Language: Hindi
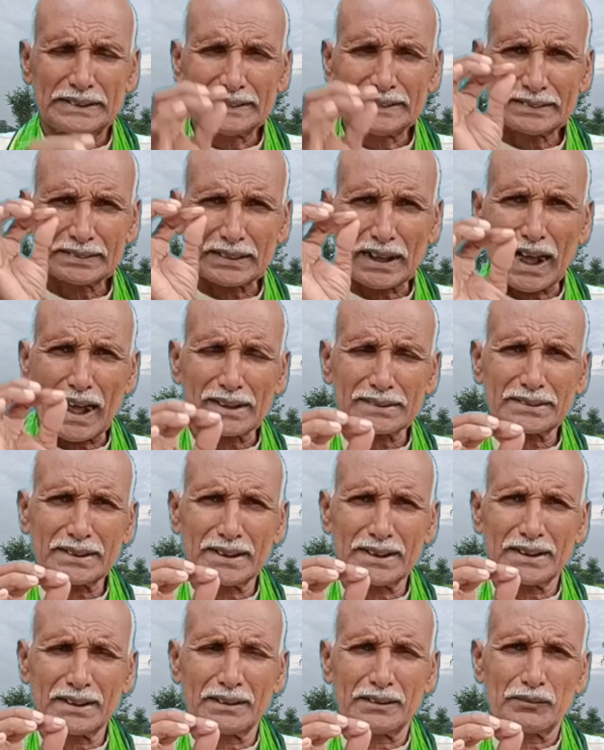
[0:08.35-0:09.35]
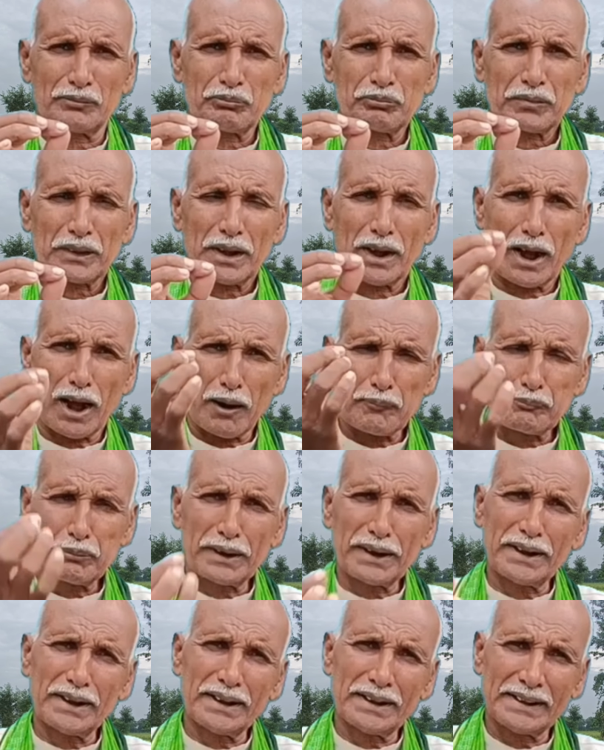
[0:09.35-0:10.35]
चिंता से
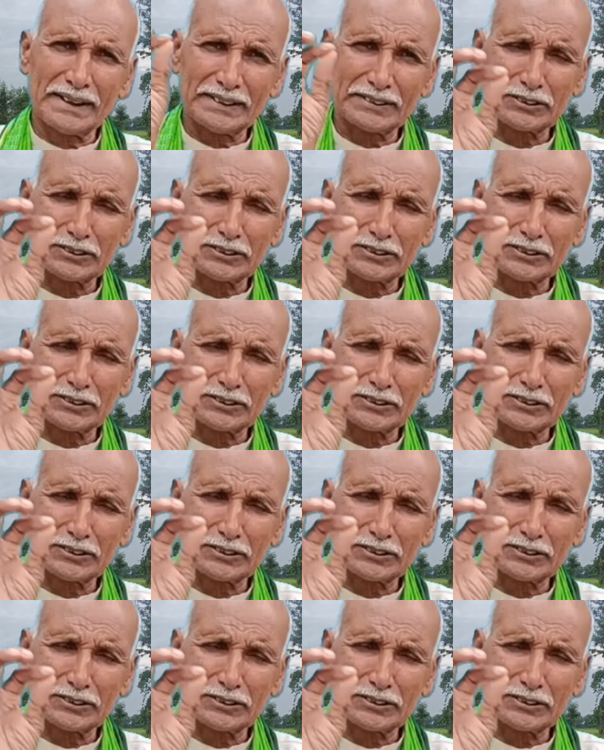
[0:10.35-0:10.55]
अपनी